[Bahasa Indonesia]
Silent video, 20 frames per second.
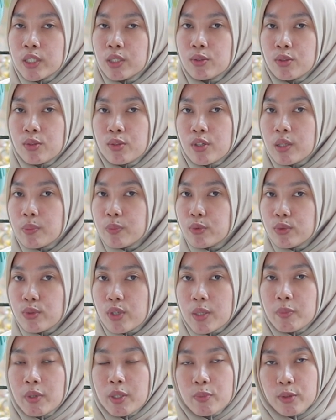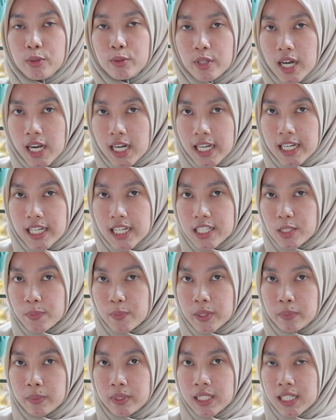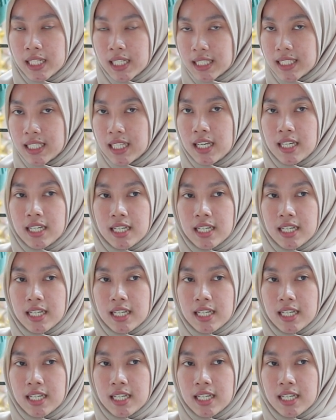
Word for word: mendukung kebutuhan berburu kalian ya Sobat Butilers